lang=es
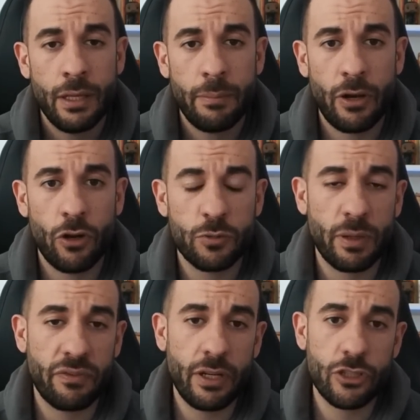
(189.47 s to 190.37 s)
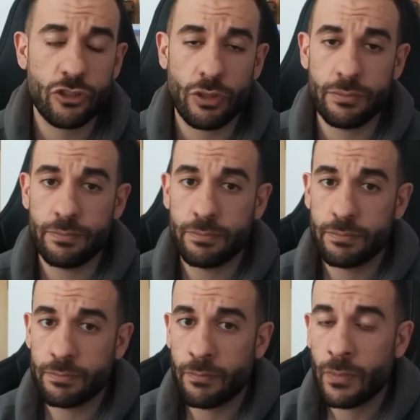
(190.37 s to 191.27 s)
pero los perfiles son
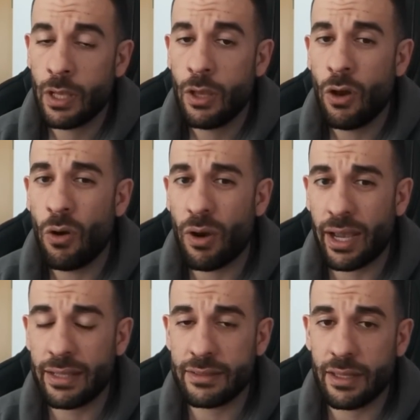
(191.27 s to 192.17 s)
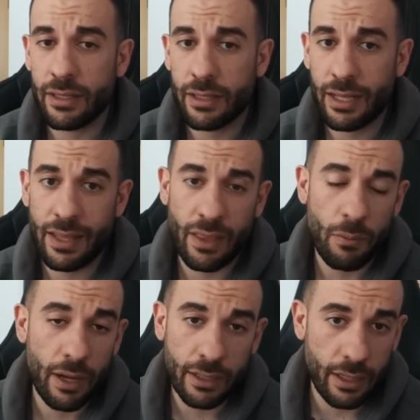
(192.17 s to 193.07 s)
o gente que le da
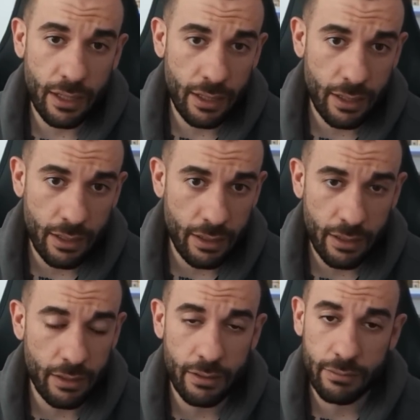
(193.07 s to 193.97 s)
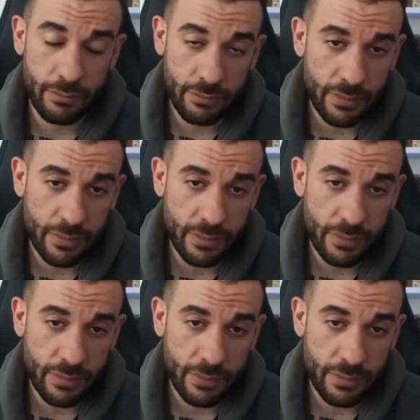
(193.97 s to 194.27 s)
igual que le,